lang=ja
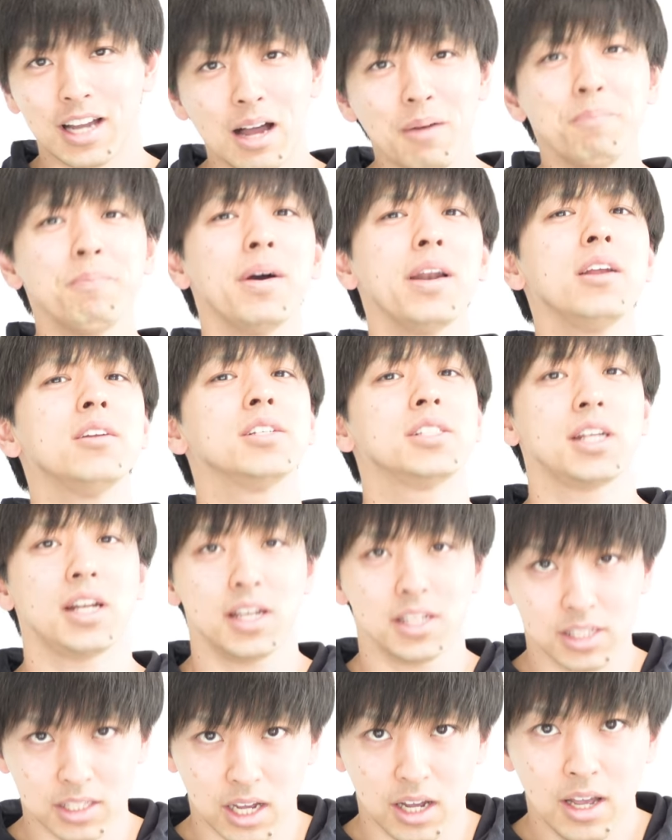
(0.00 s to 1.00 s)
頑張れるじゃ
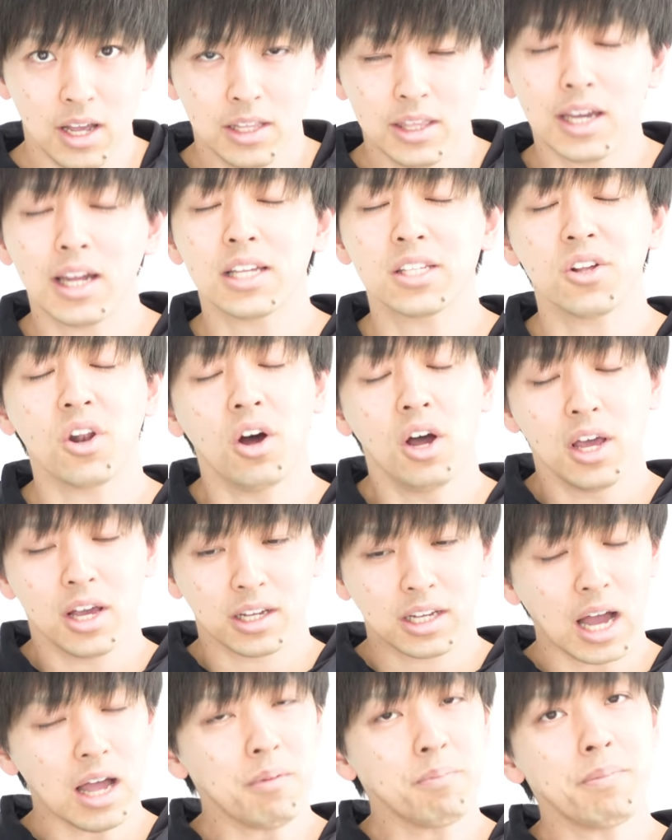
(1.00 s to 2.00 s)
ないですかだからその
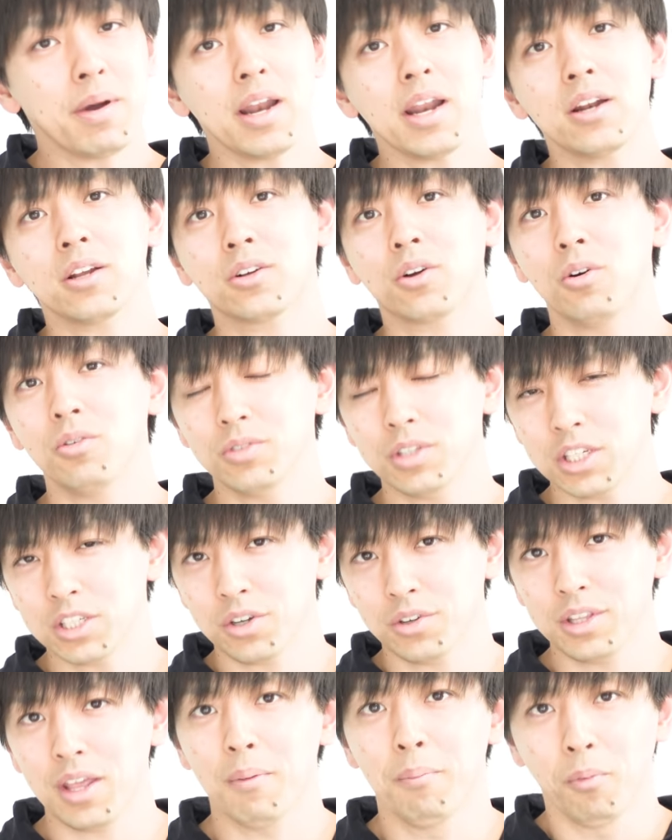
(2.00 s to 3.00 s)
頑張れる
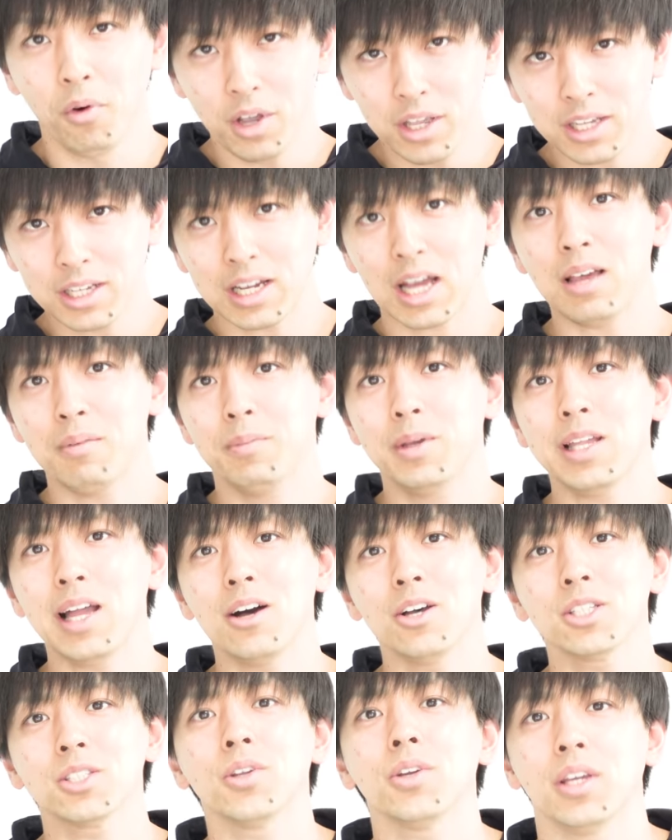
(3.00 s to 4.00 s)
コンディションでもう一回見
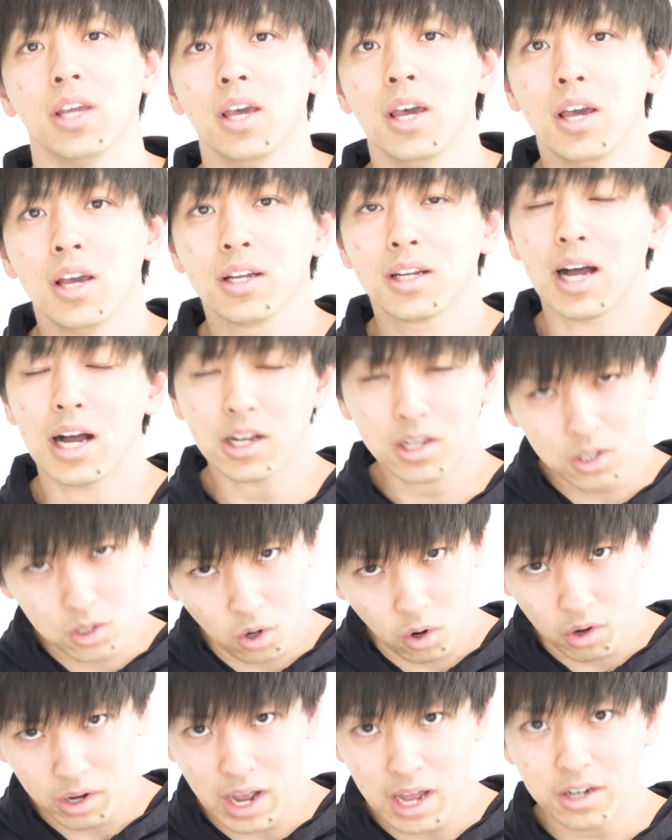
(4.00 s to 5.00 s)
直すといい学
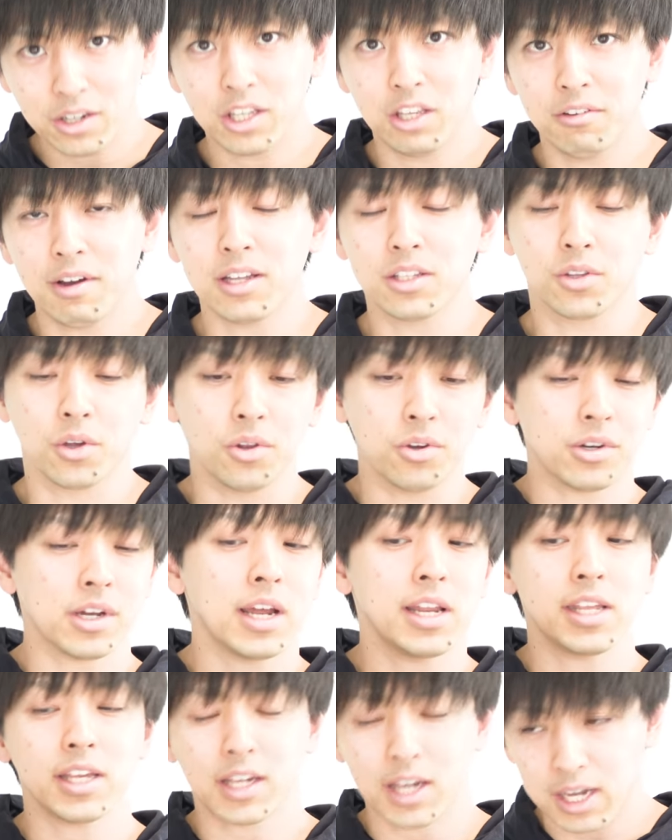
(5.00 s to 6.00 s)
校がある日はどのぐ
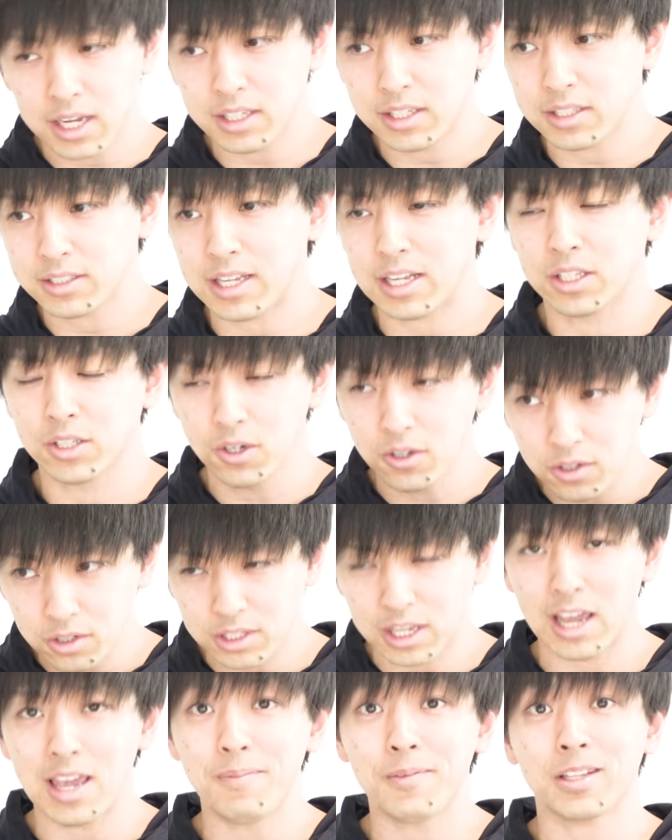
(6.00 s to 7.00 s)
らいに帰ってきて、どの
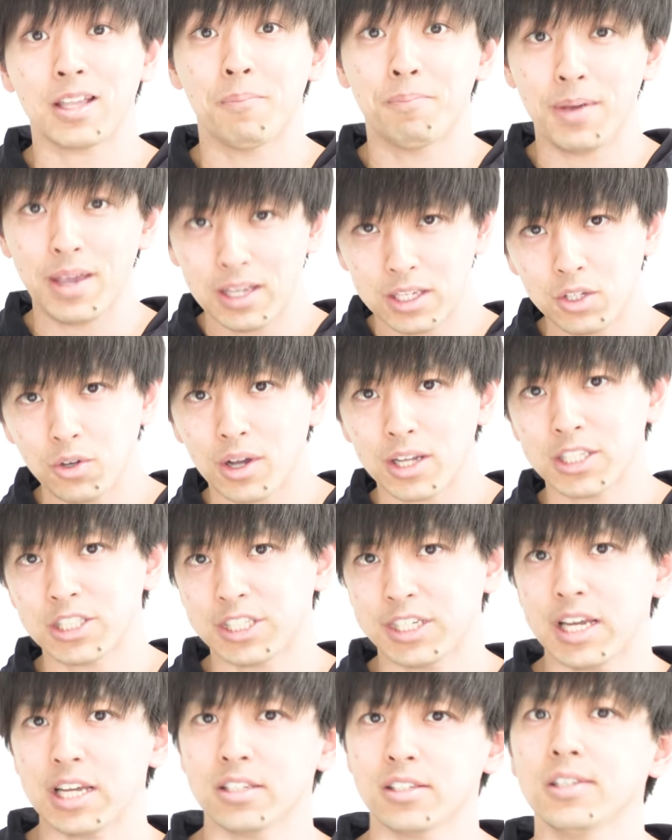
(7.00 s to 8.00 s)
タイミングで勉強が
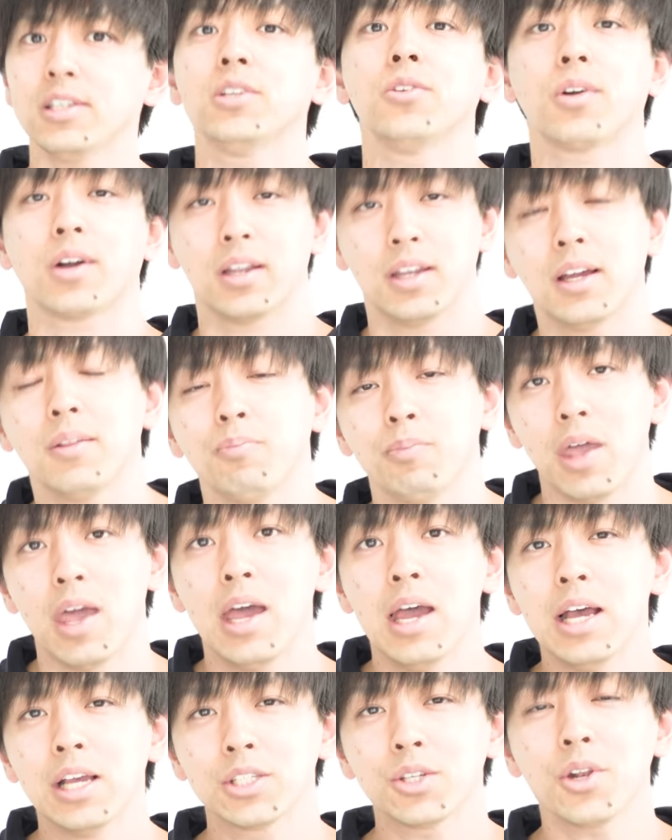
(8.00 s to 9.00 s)
しやすいのかなって。
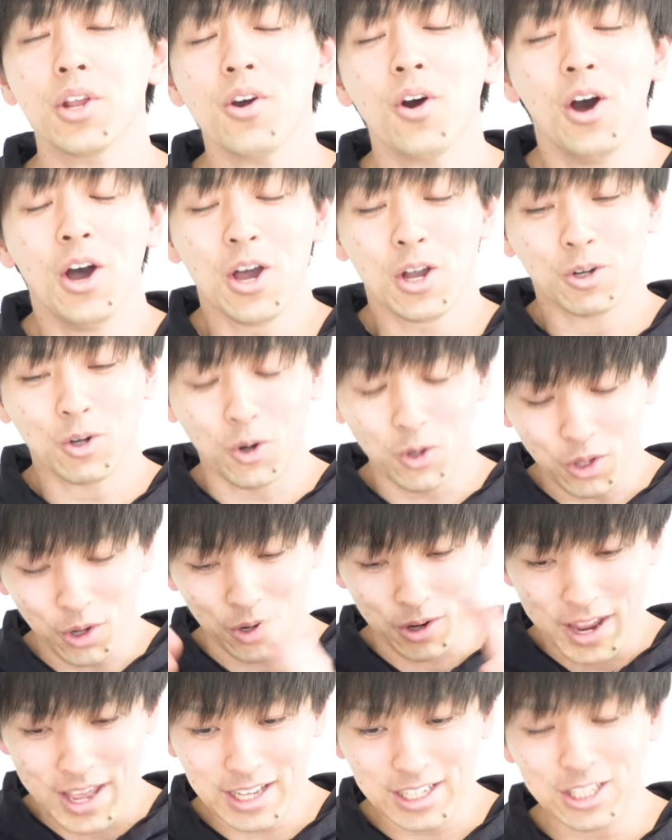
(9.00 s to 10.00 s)
それをこ
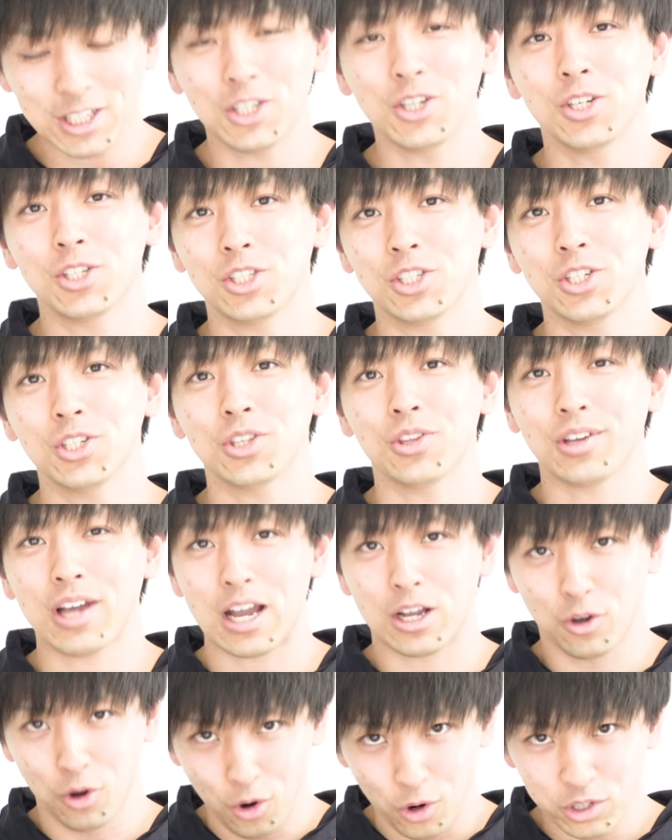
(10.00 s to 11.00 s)
の連休中という
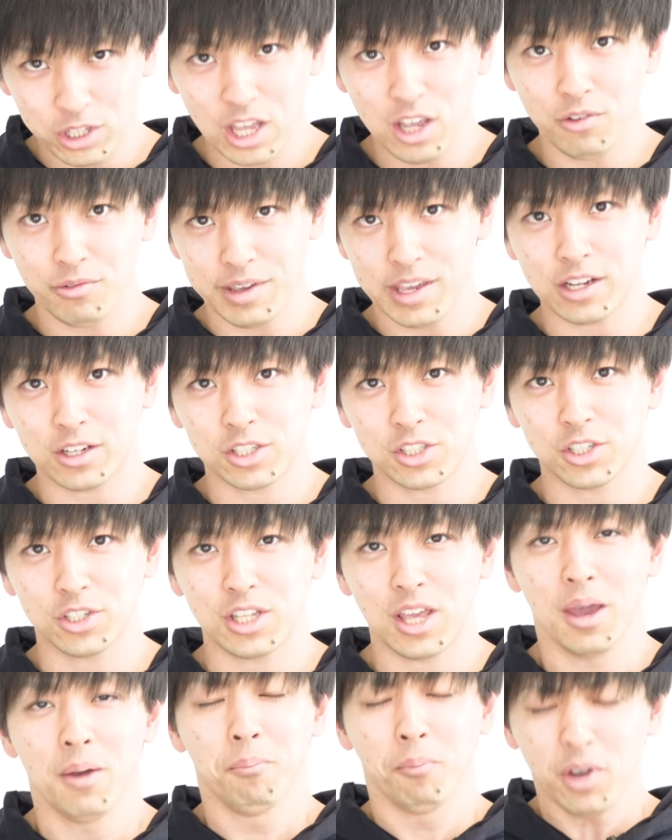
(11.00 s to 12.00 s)
かゴールデンウィーク中
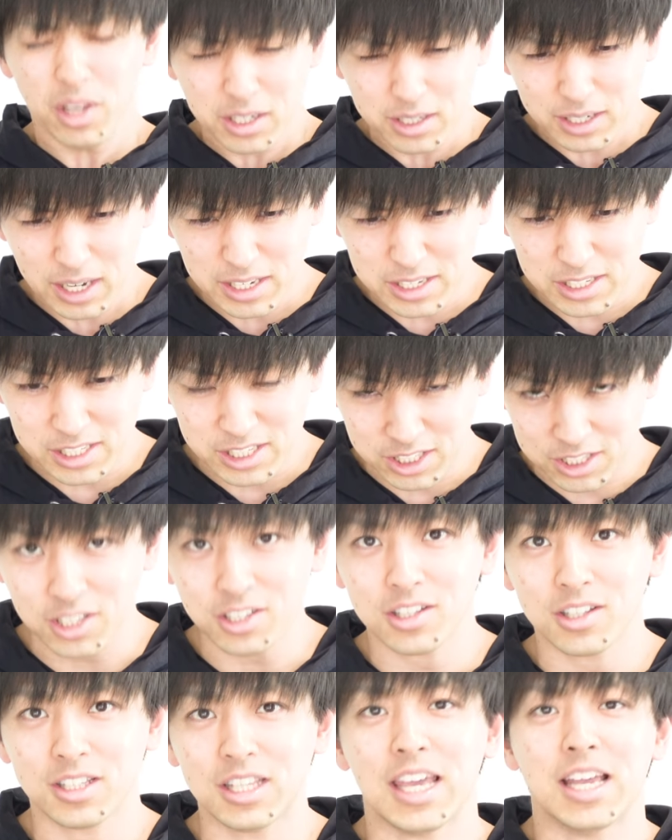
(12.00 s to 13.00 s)
にもう一回
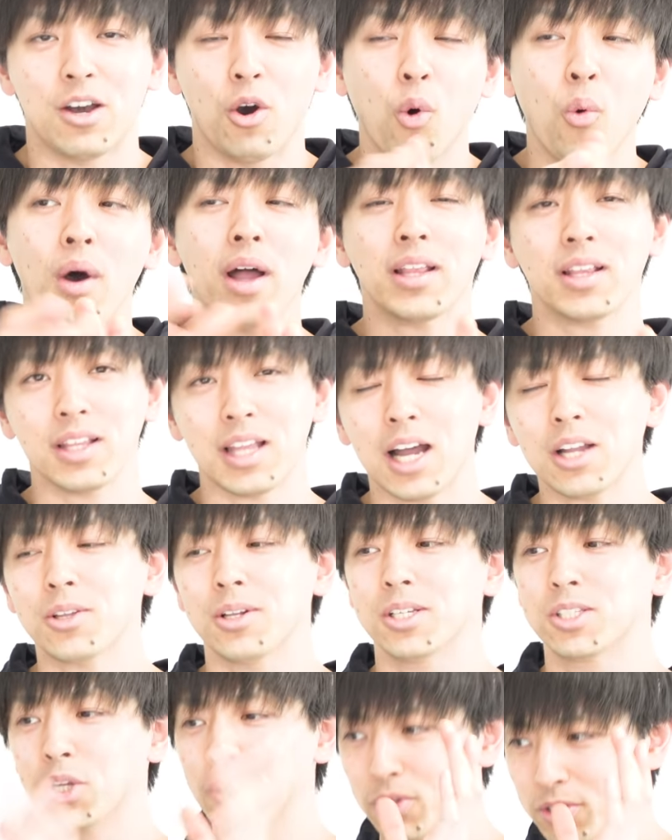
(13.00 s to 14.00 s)
作って終わった後
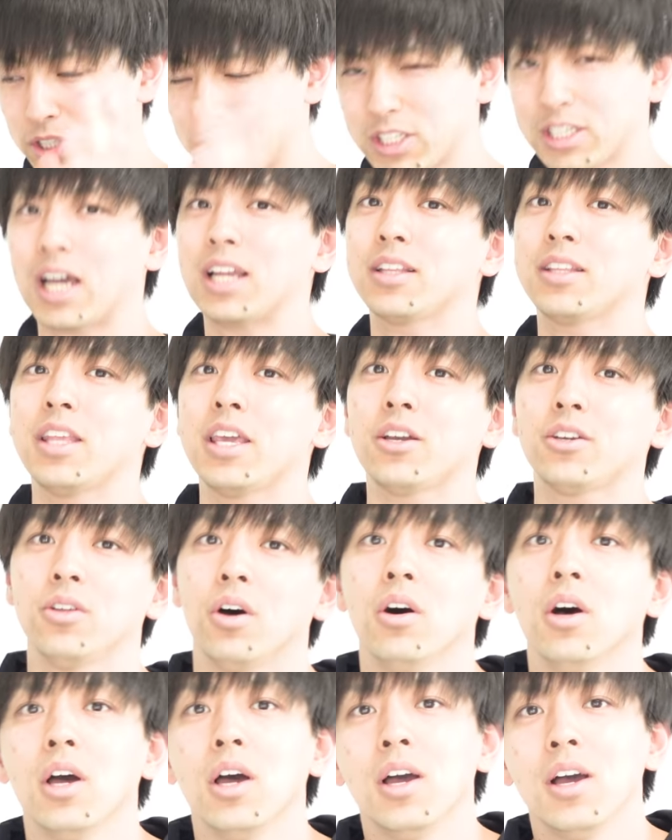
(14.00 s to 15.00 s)
にそれを使っていくの。